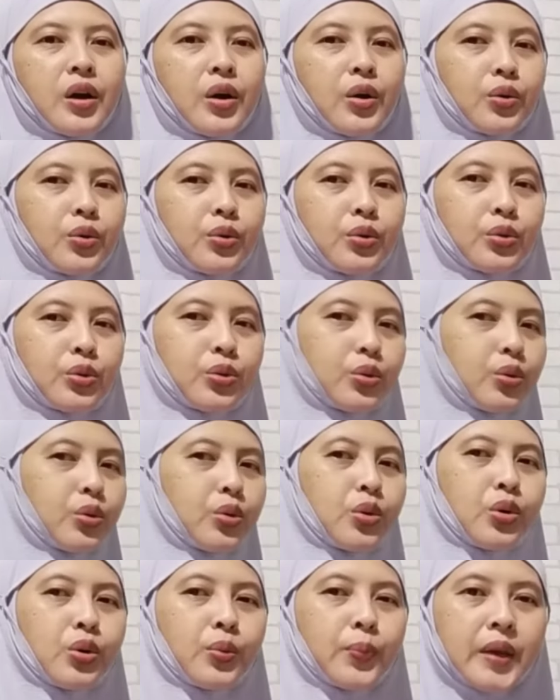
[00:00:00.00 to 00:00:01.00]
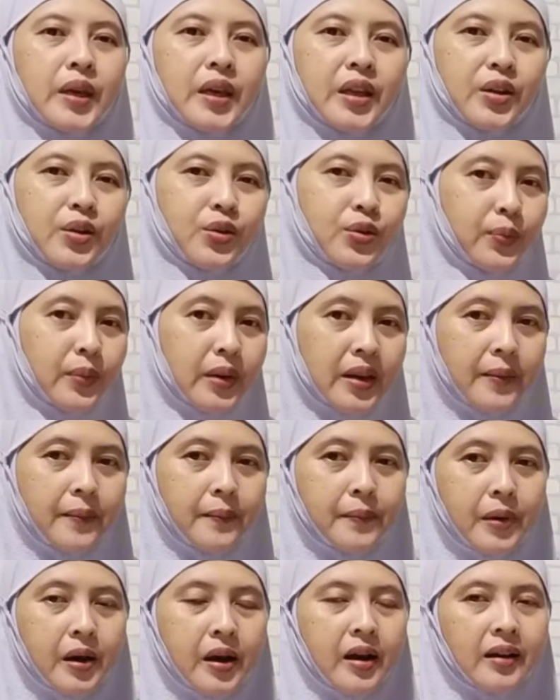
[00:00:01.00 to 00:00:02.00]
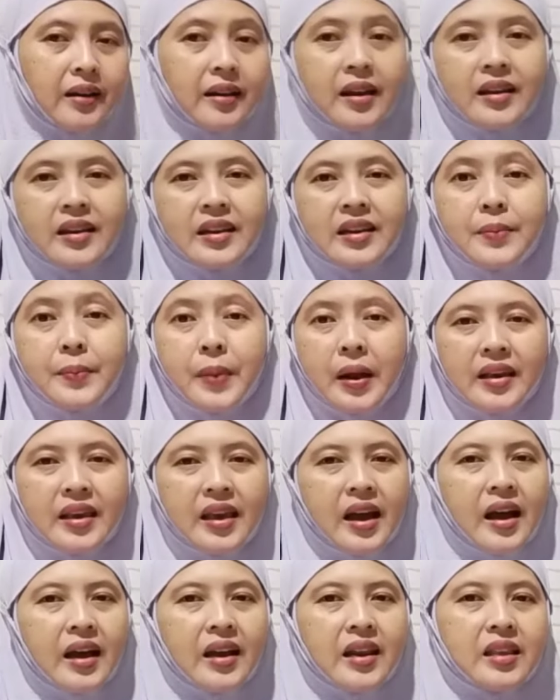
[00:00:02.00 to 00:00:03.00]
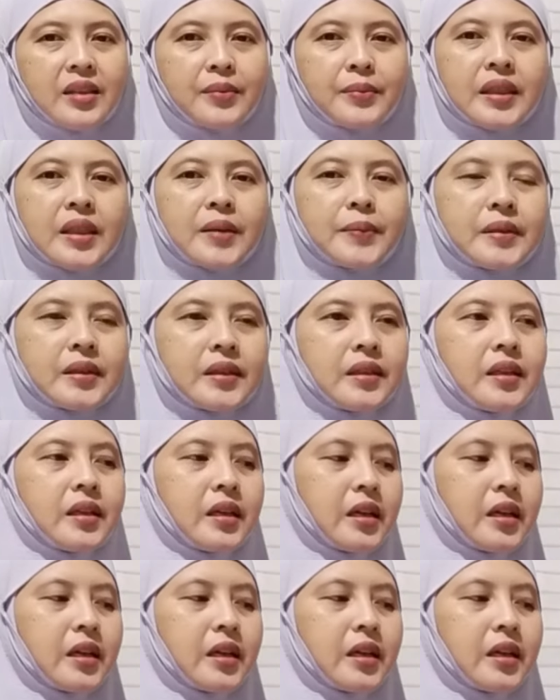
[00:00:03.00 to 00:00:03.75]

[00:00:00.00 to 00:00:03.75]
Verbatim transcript: untuk minum rimpang dan ini pagi hari teman-teman